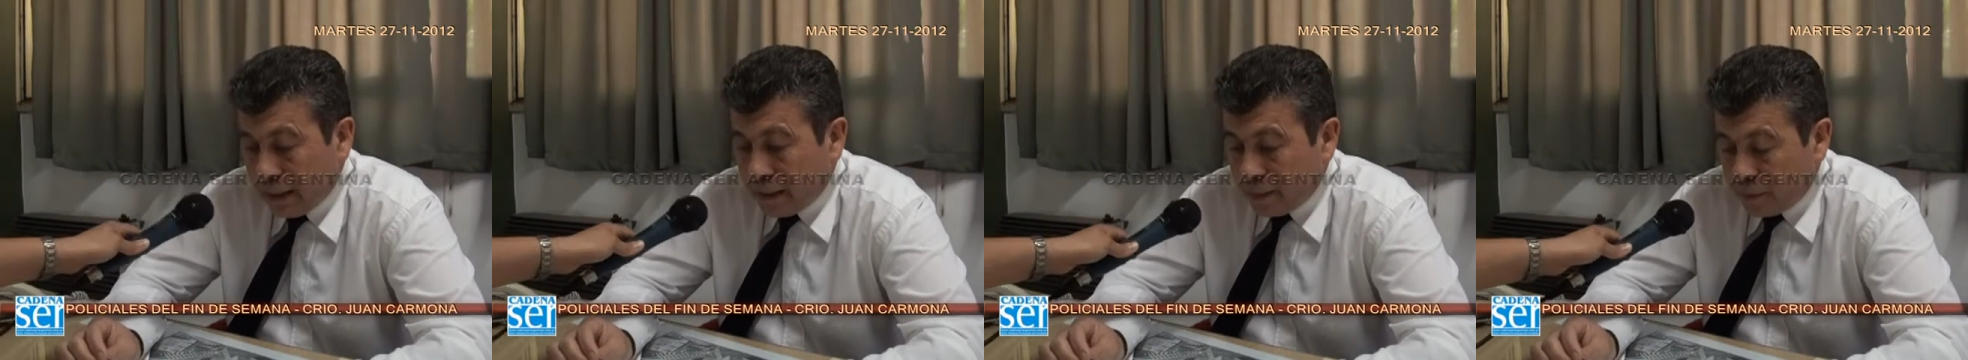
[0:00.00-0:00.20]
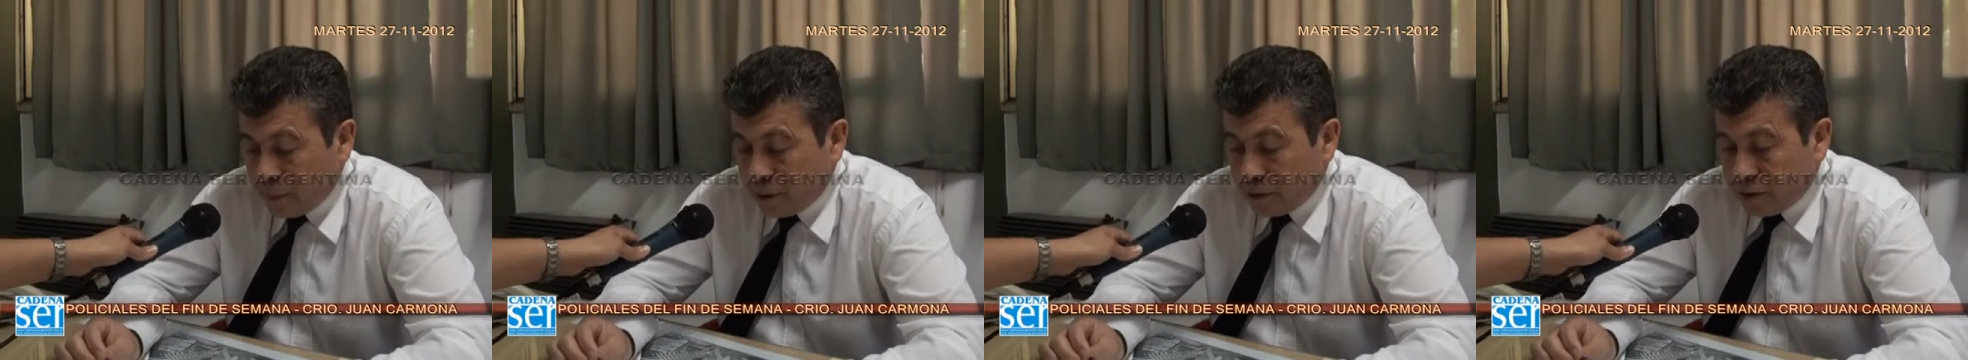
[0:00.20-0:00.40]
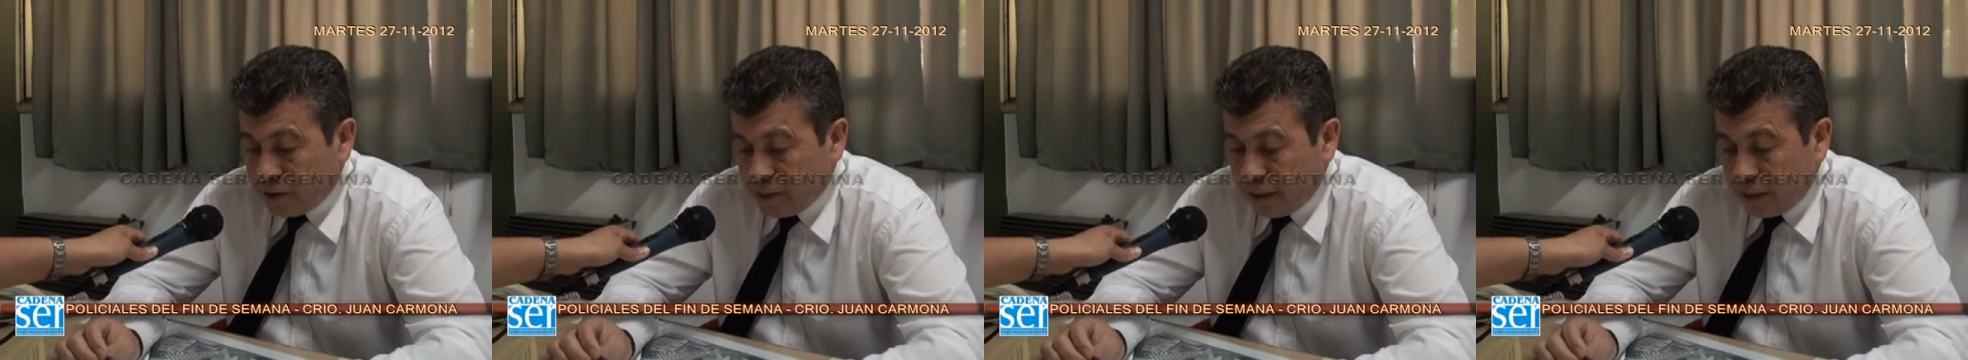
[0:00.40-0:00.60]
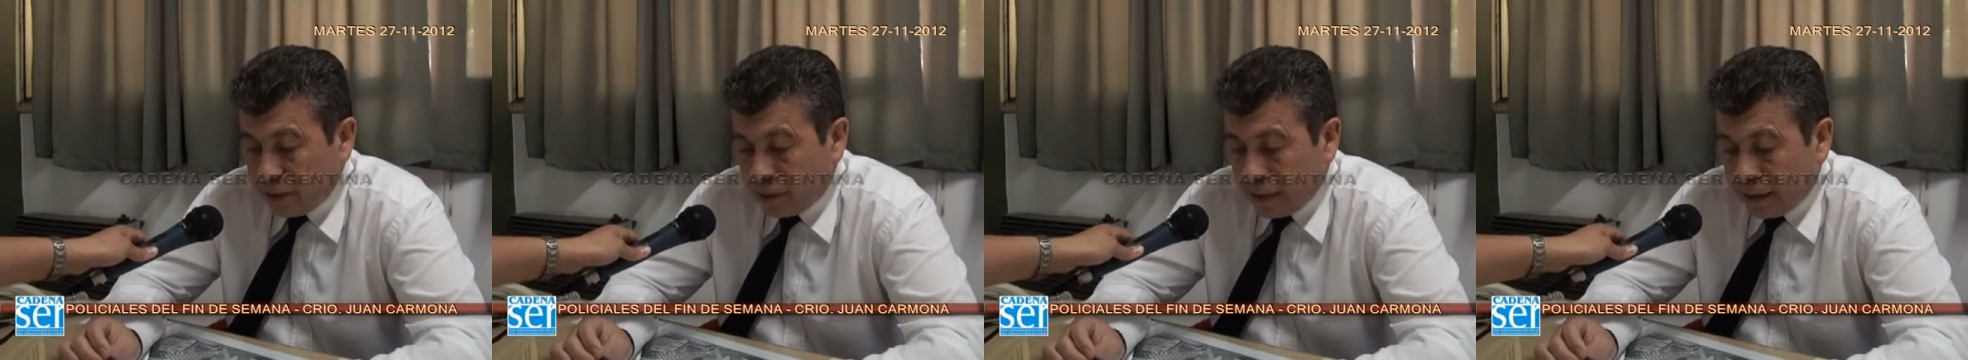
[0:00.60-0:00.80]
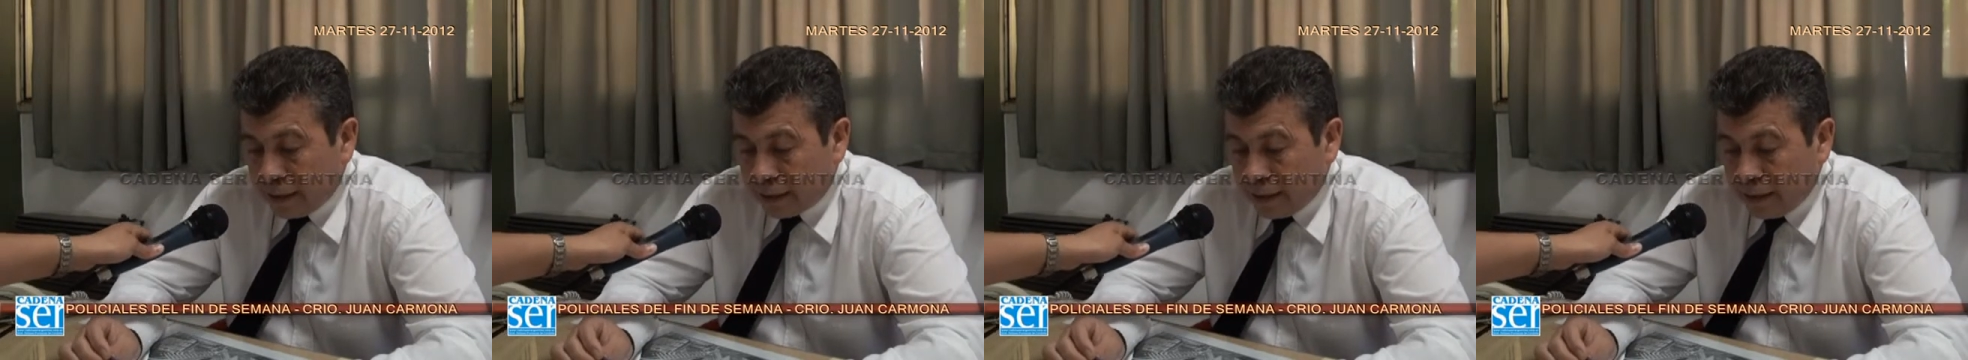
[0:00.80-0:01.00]
Claro, por eso te digo,
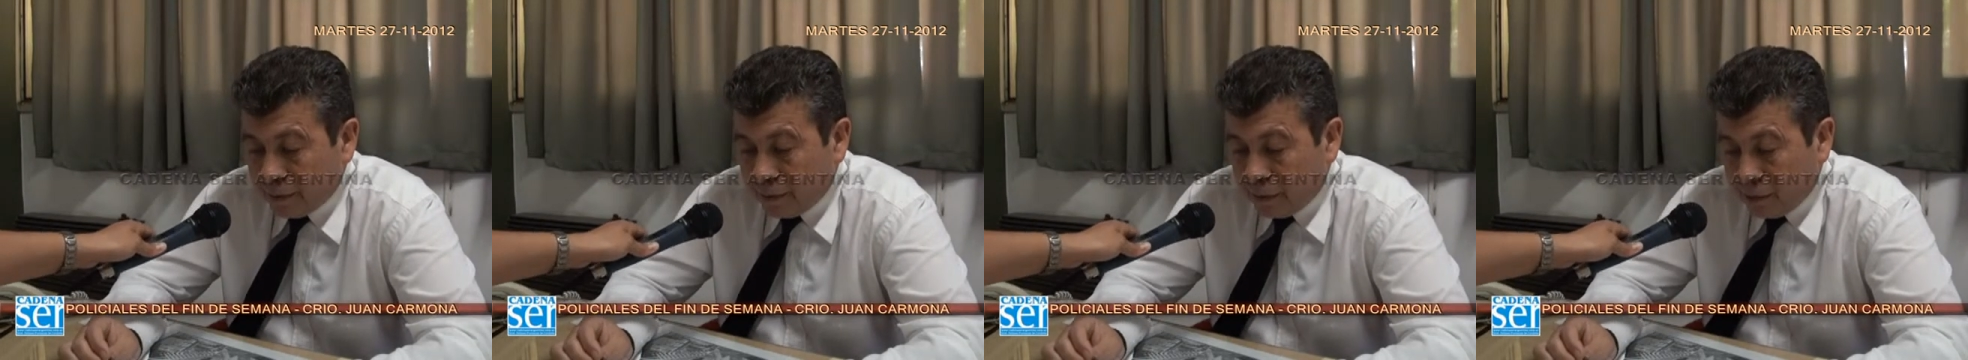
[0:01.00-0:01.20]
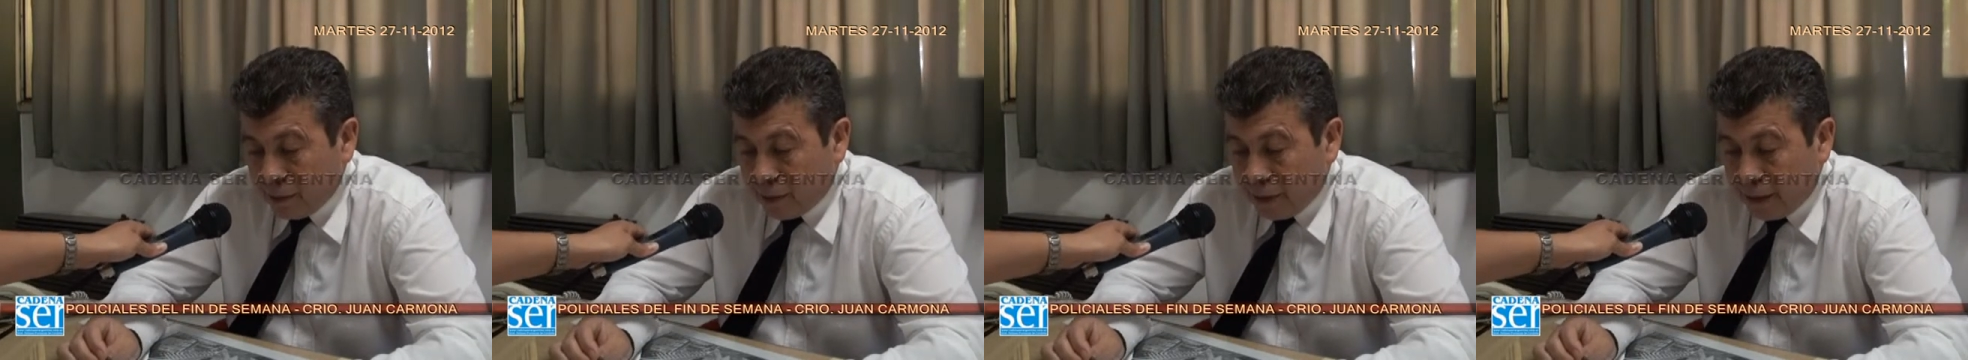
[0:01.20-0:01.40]
aceptamos